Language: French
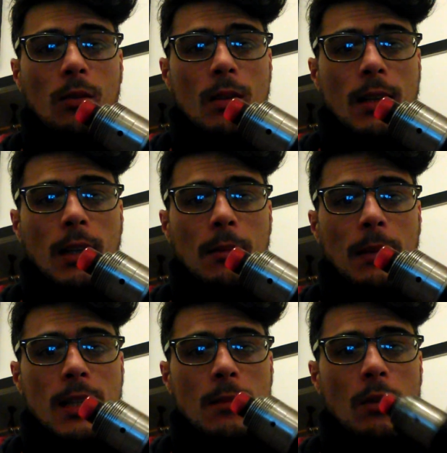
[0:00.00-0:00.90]
2,5
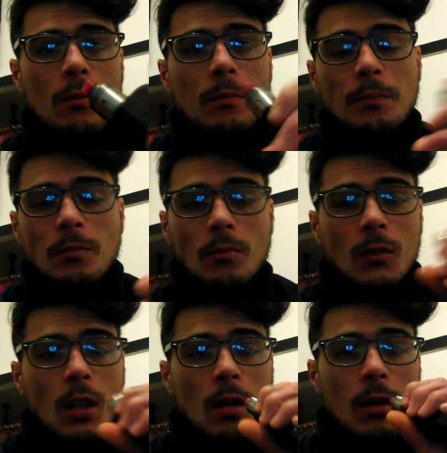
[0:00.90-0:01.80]
maximum,
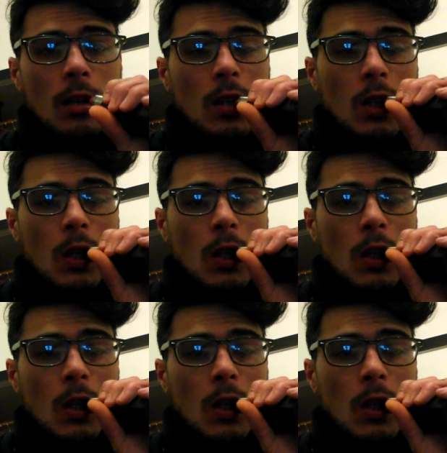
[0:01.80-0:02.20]
comme là.